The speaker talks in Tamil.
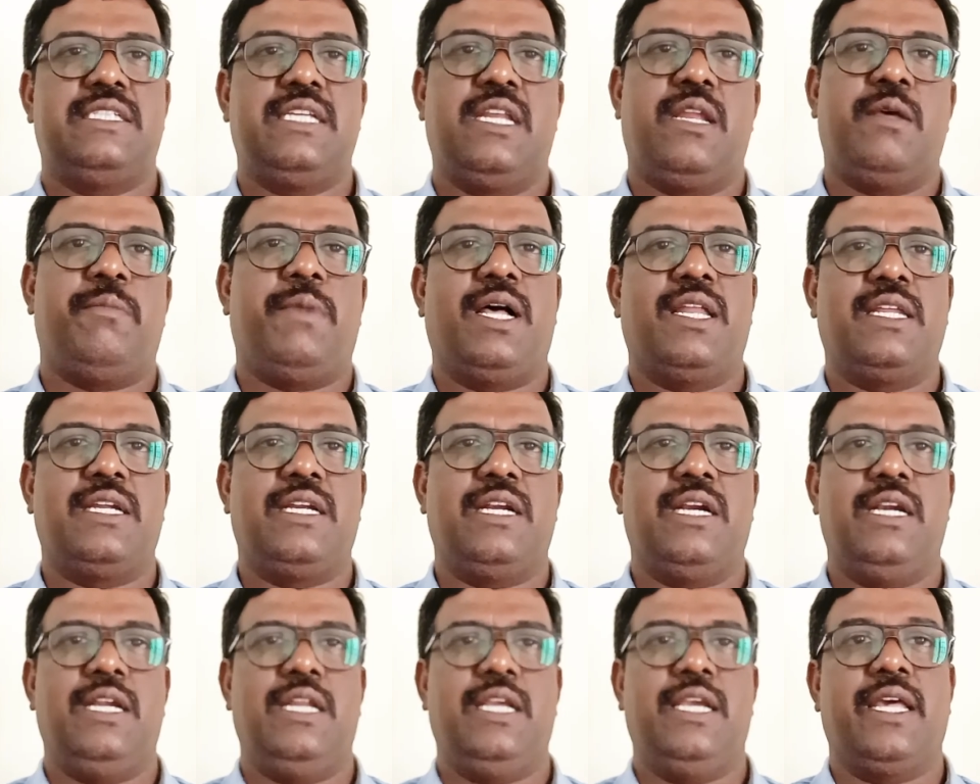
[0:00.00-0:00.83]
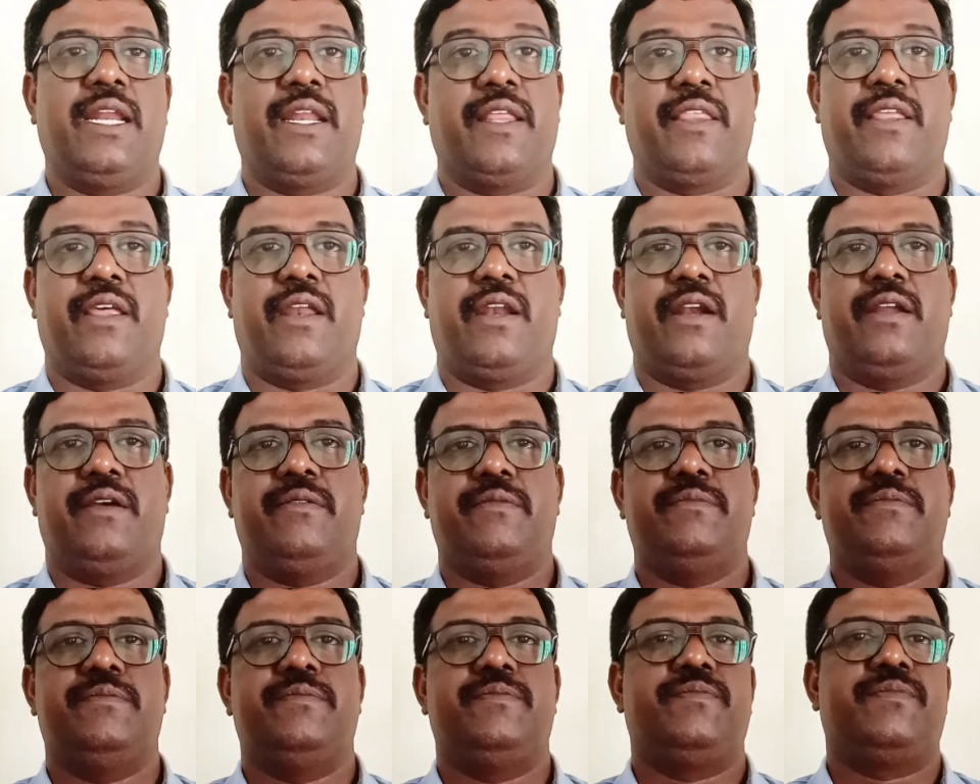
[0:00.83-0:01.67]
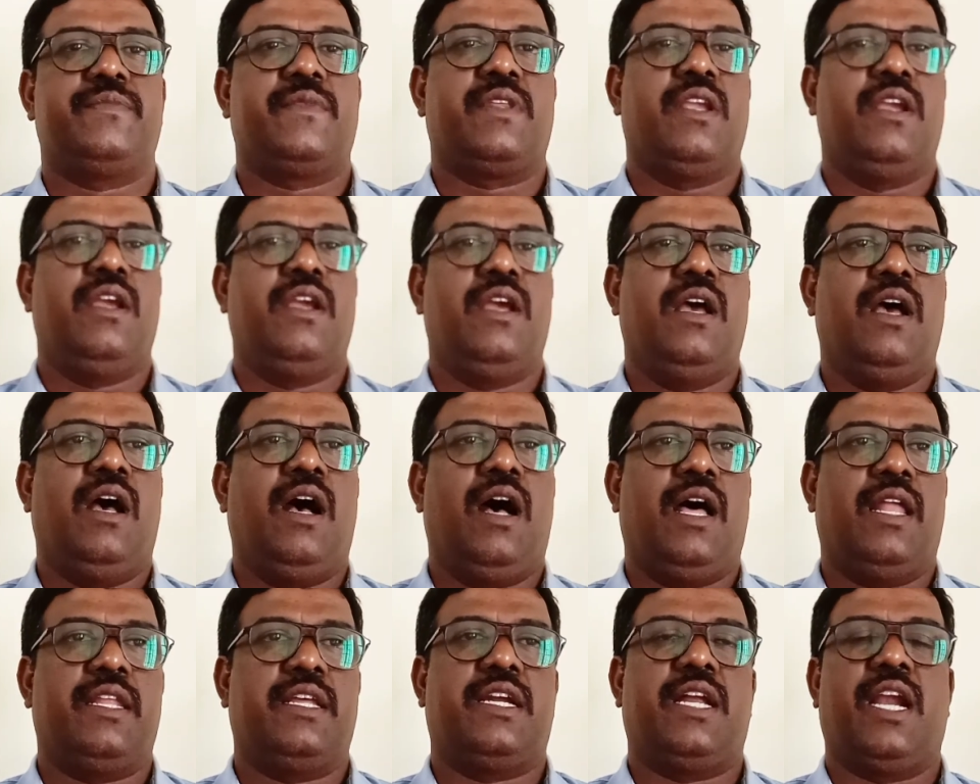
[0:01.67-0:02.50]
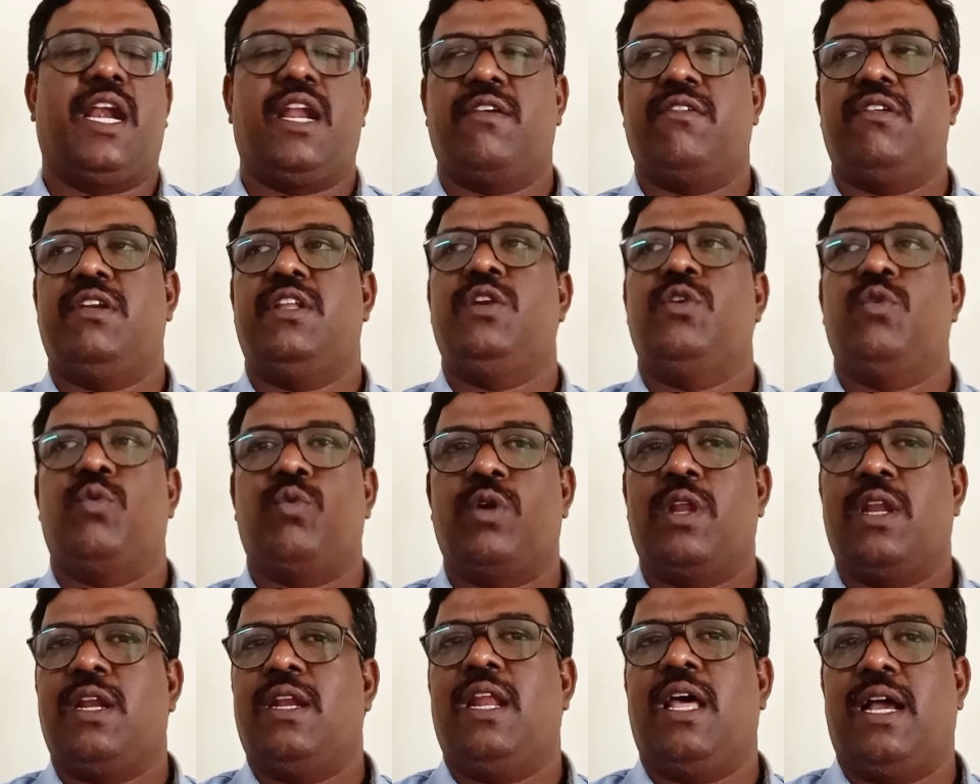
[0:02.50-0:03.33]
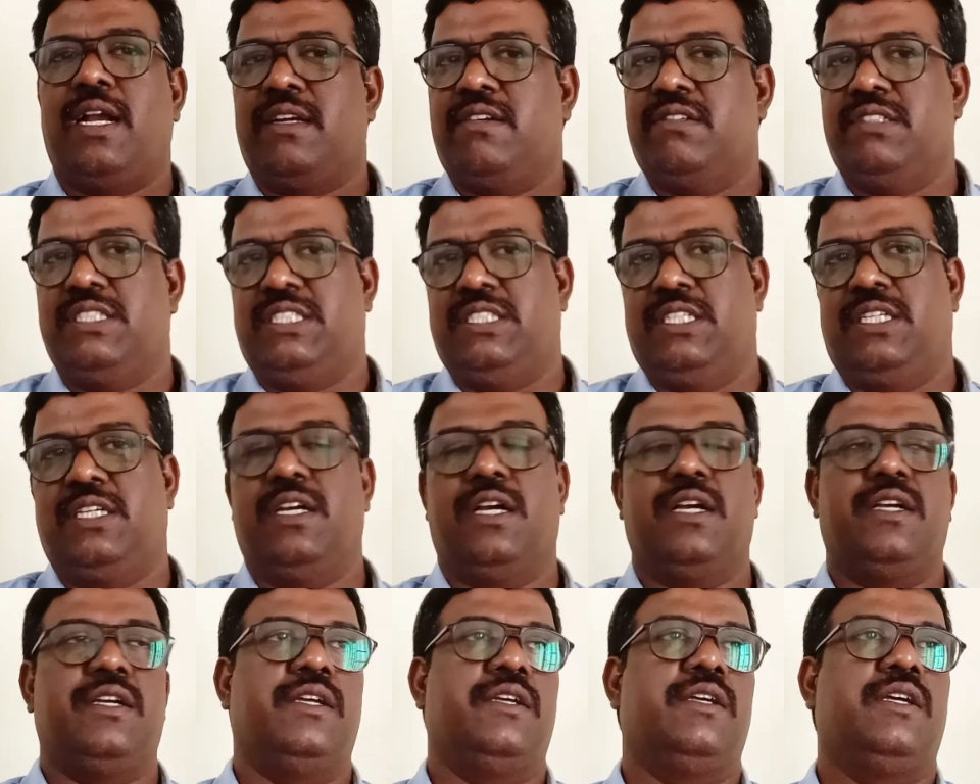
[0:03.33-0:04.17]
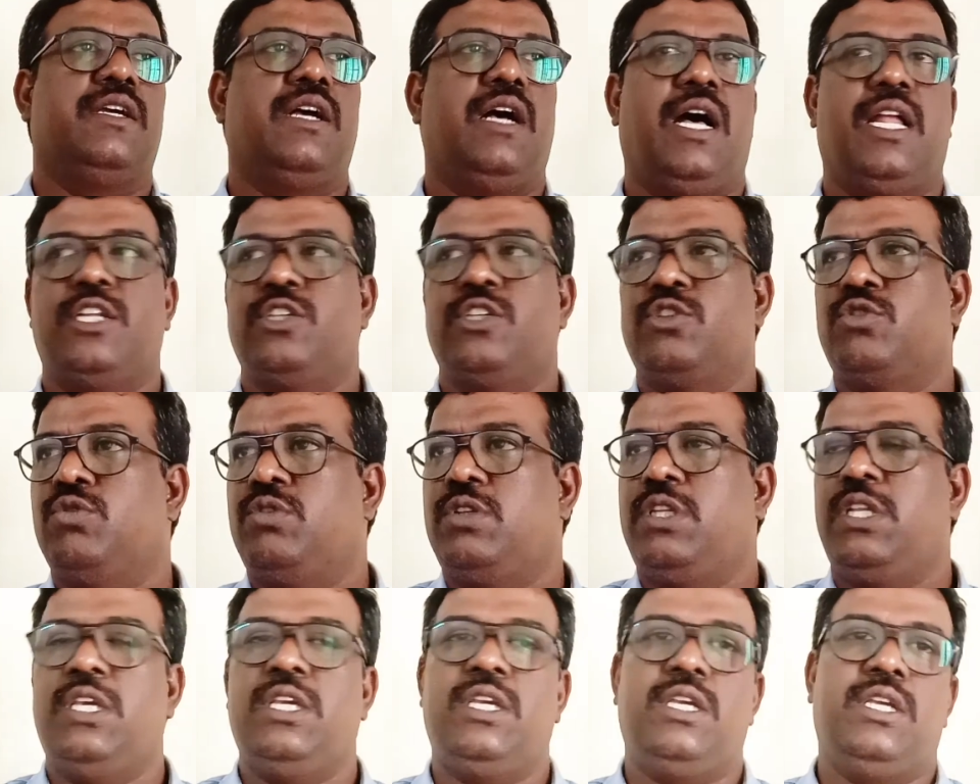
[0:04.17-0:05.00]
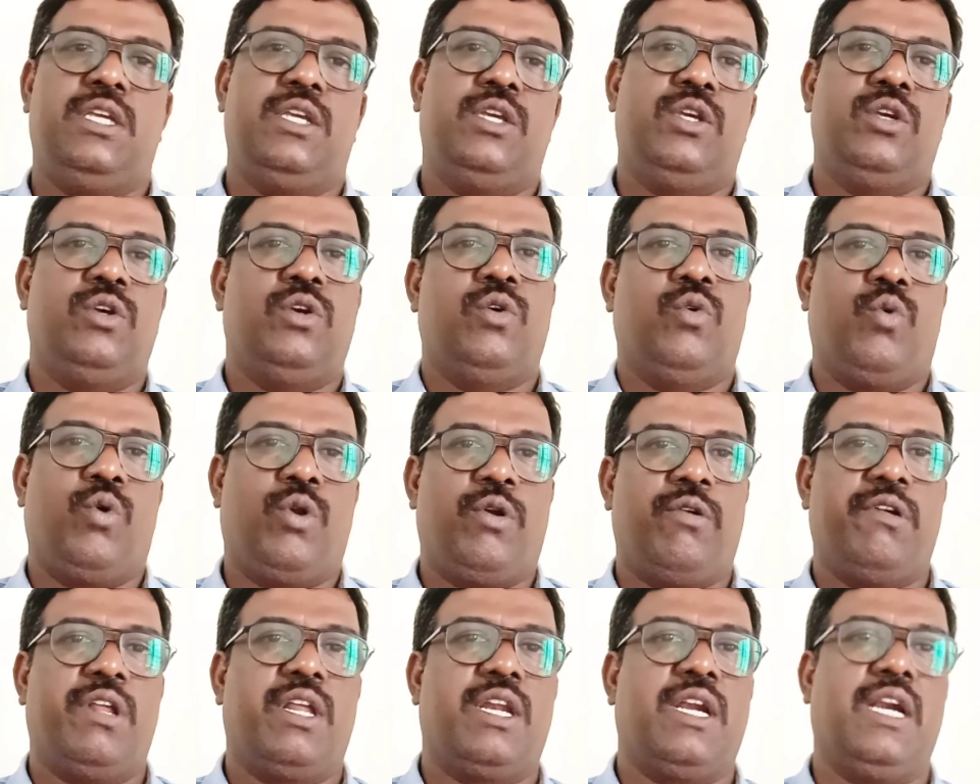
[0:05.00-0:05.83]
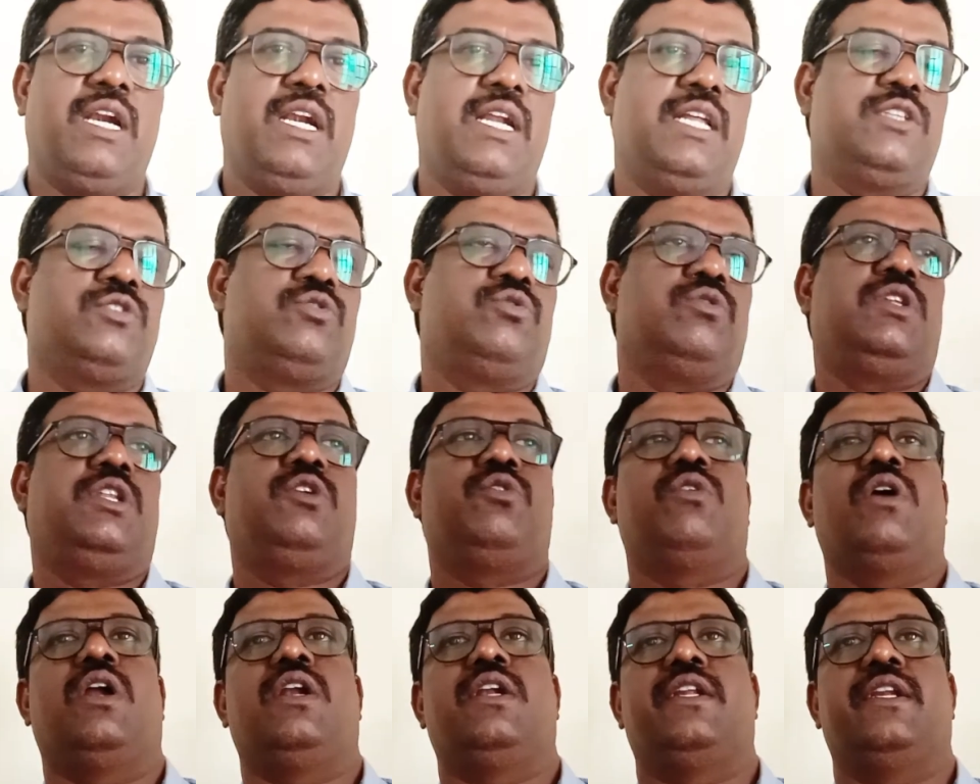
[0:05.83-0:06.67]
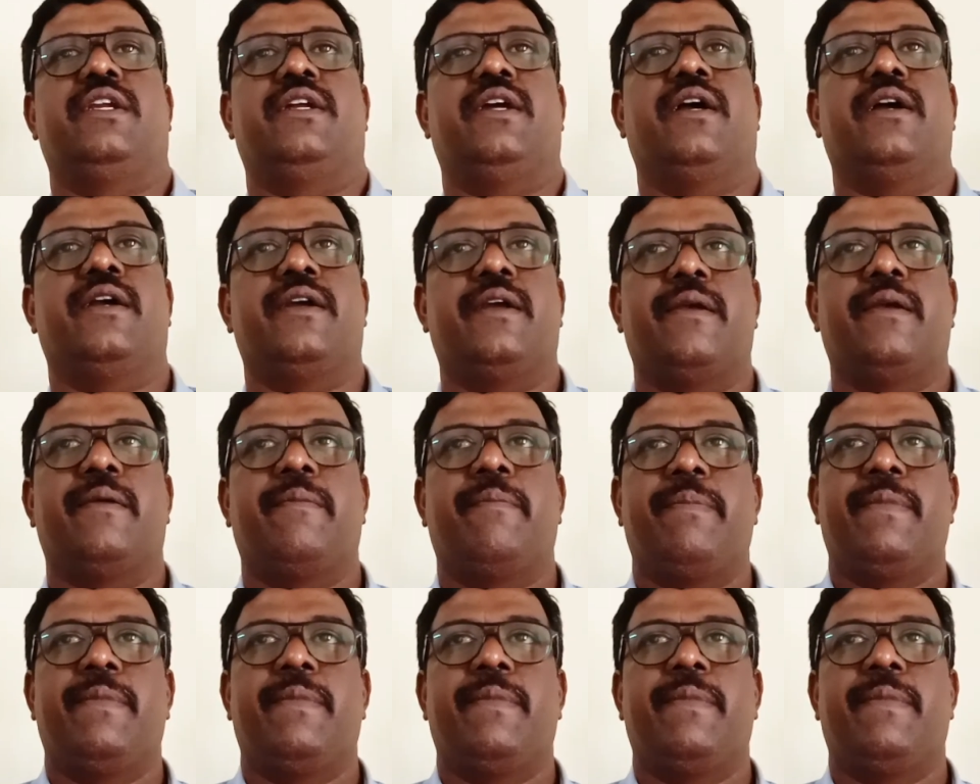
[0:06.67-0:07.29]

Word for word: சில மாதங்கள்லேயே இறந்துடுறான் அந்த கணவனின் உடல் அங்கே வச்சுருக்காங்க அதை சுற்றி உறவினர்கள்லாம் சுற்றி உட்காந்துருக்காங்க